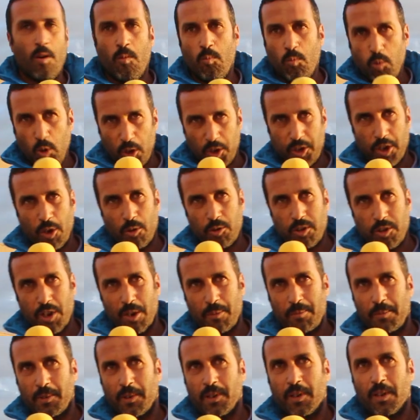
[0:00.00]

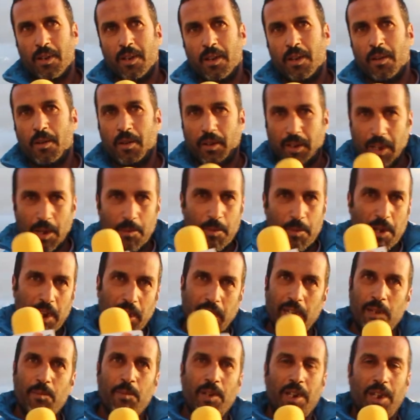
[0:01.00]
معشوشب
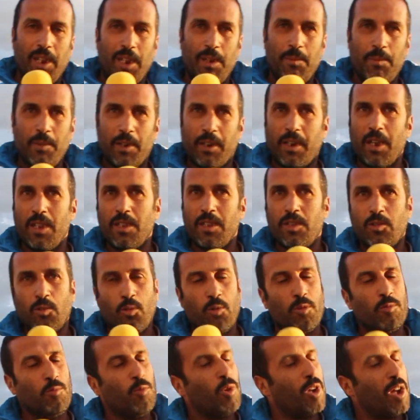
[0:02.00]
كباقي الملاعب كانت
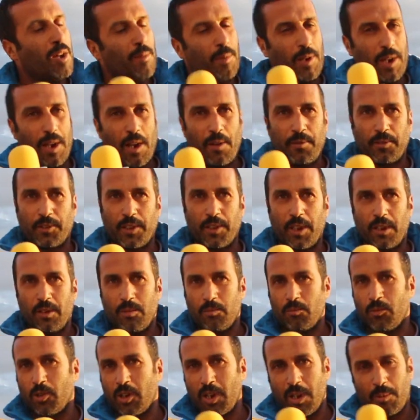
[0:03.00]
تكون مقابله افضل
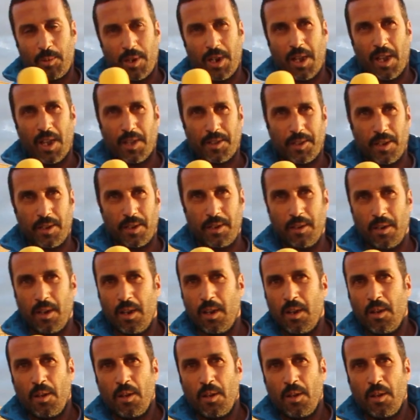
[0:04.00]
مقابله احسن